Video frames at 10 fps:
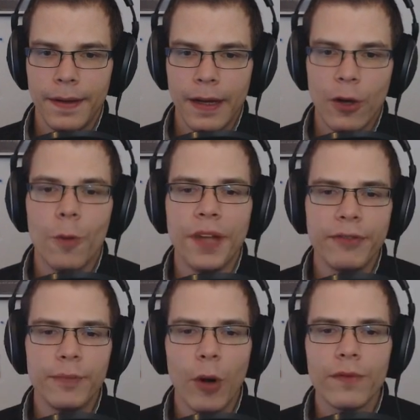Komm, dafür
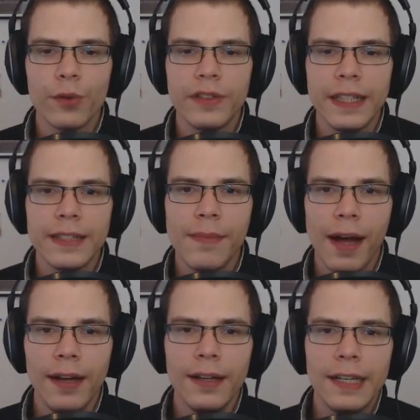bauen wir uns jetzt
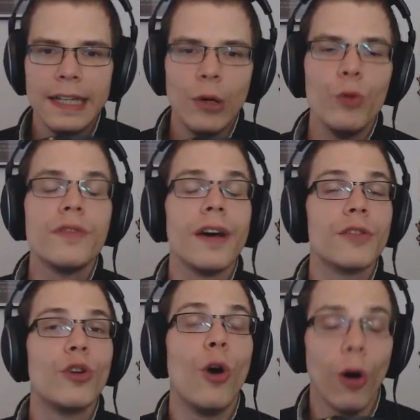mal unseren
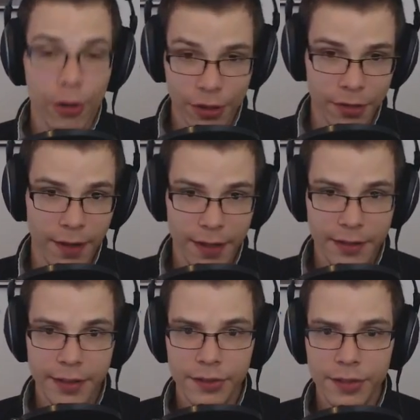Koch quasi.
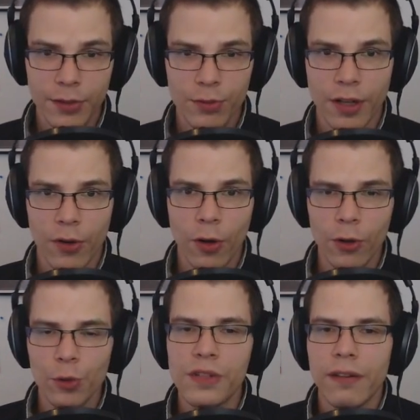Das ist jetzt unser Koch,
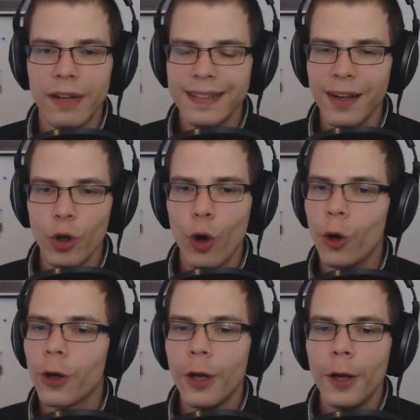unser Wasserkoch
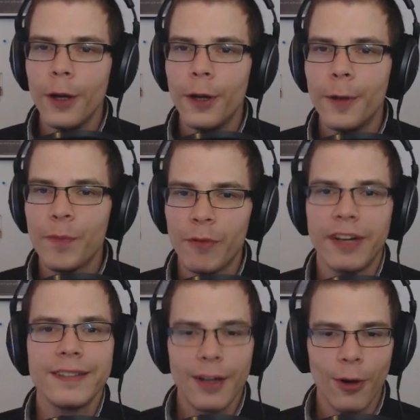ähm, und
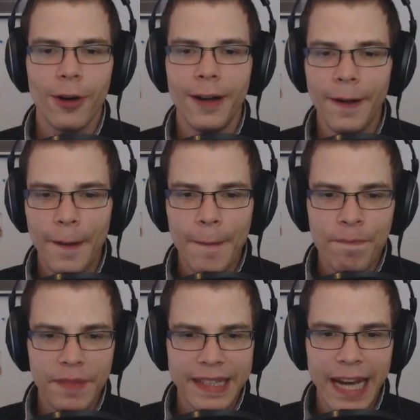Wasserkocher.
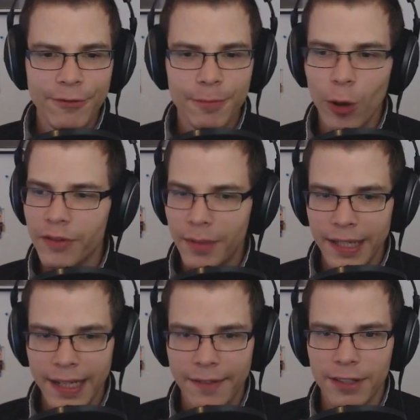Dafür bauen wir mal
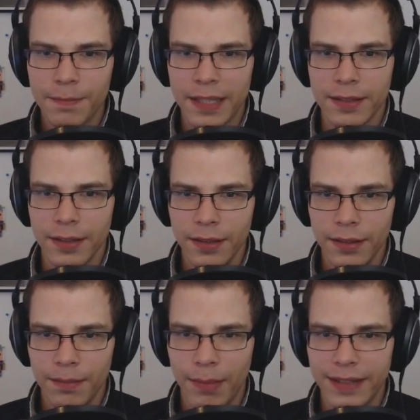den etwas besseren.
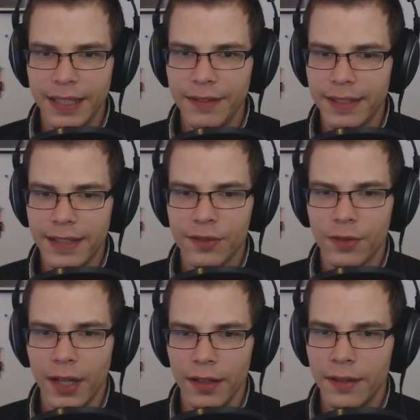Mal sehen, was der so
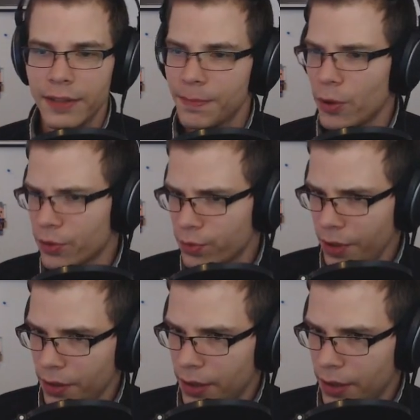kann. Was brauchst du denn?